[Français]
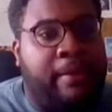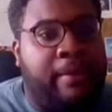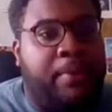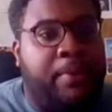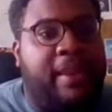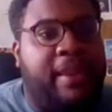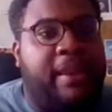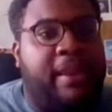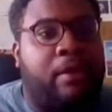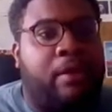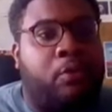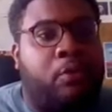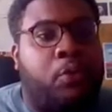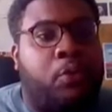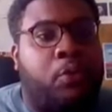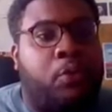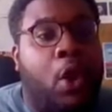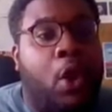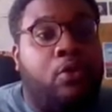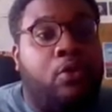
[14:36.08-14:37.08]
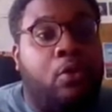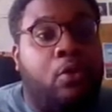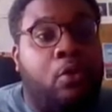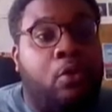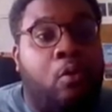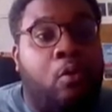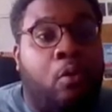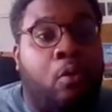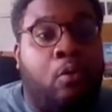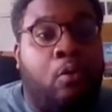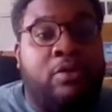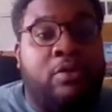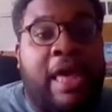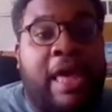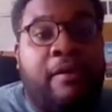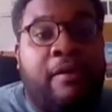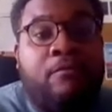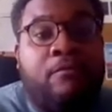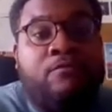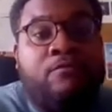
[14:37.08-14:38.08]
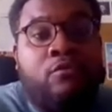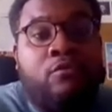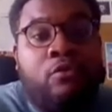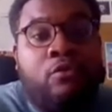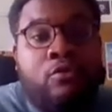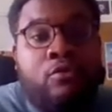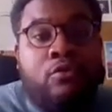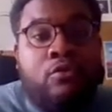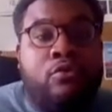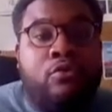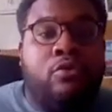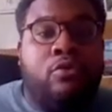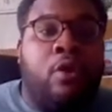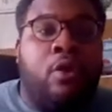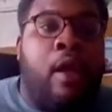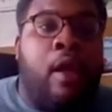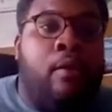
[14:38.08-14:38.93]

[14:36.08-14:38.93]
NPNRU. Donc, on, a voulu,